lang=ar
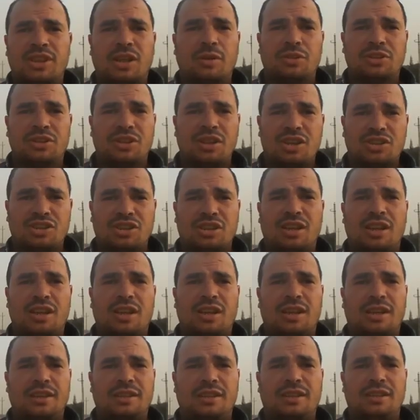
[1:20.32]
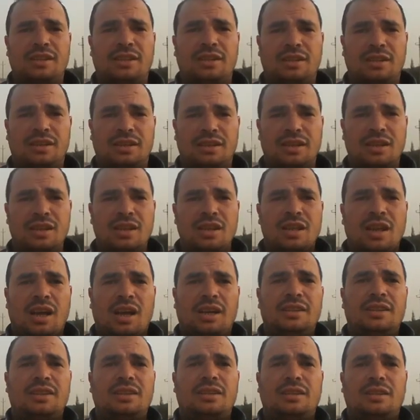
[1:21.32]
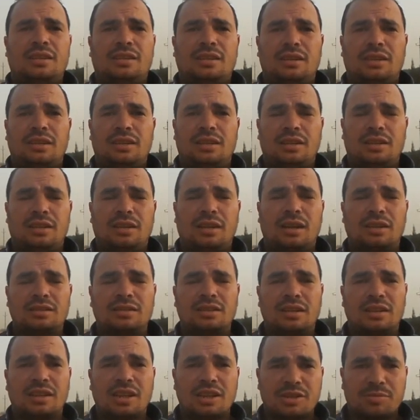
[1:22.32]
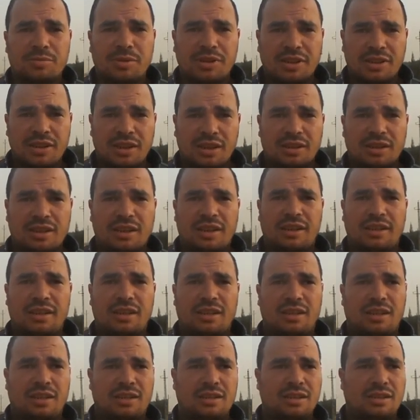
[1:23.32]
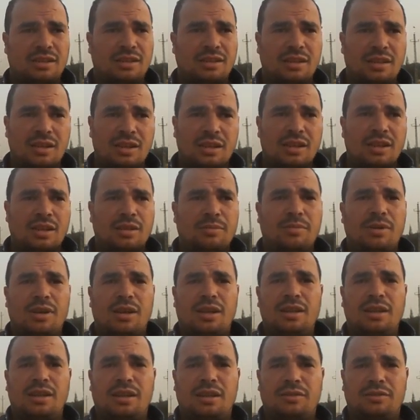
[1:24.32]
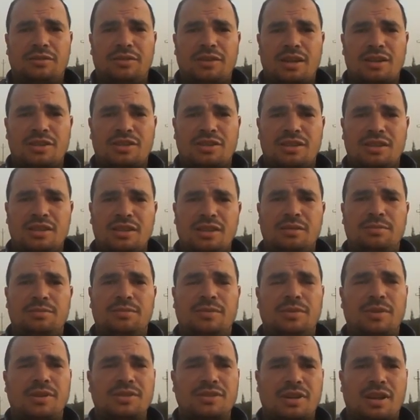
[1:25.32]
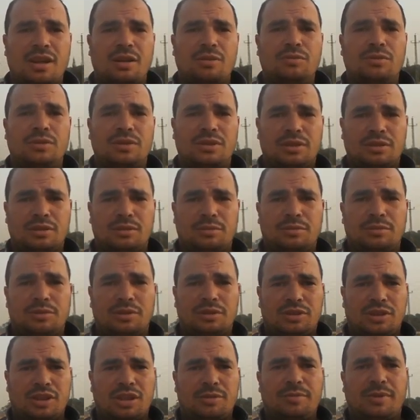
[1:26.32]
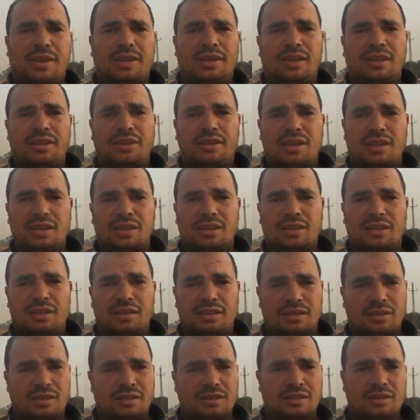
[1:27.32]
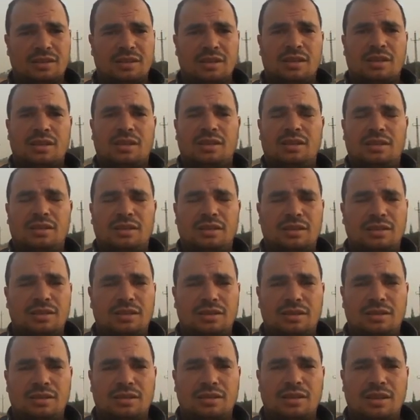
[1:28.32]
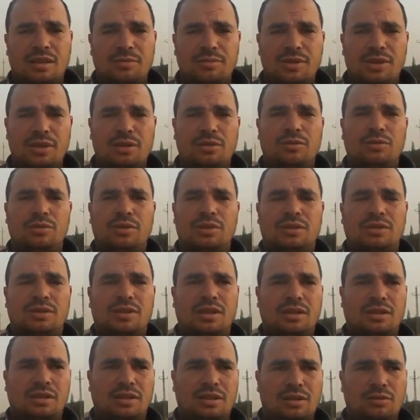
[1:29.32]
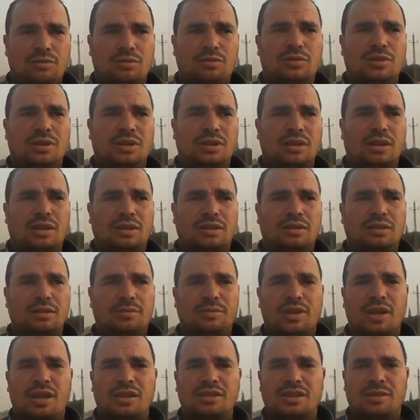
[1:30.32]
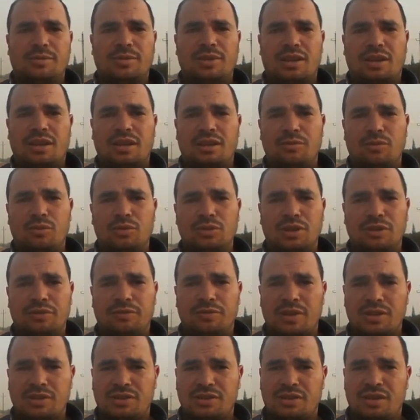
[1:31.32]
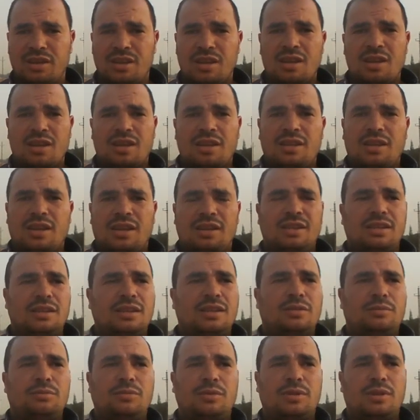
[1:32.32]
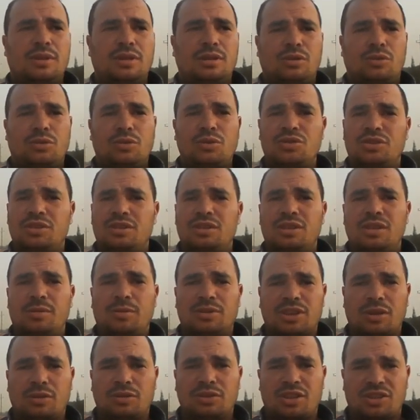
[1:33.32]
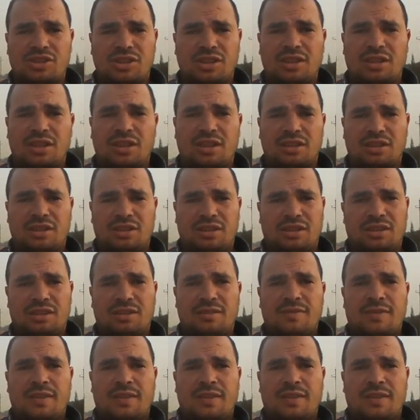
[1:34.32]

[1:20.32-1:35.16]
تعوضناش عن آه، عن الارض الخصبه ديت اللي احنا يعني بقالنا فيها سنين نزرع وتجيب معانا انتاج جميل وانتاج حلو وارض من اخصب الاراضي الموجوده في مصر يعني كنوز الدنيا ما تعوضناش عن الارض دي